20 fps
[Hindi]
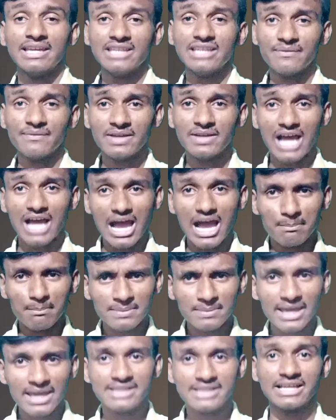या फिर
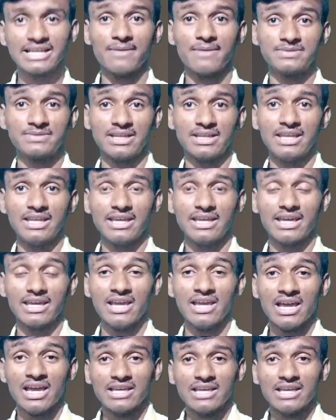आपके हिसाब से नहीं है